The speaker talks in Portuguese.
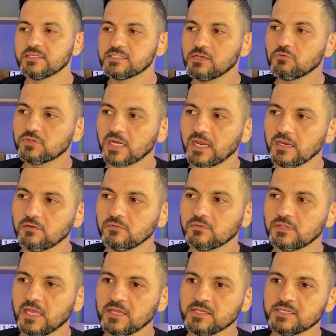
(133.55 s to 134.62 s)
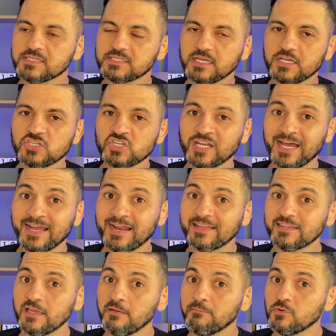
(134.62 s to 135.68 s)
Seu treino tem que ser de
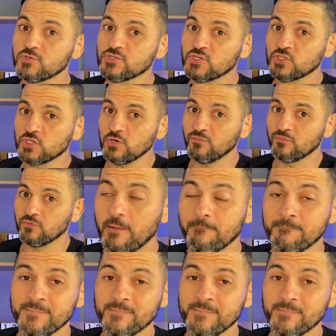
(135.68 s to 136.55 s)
caráter positivo,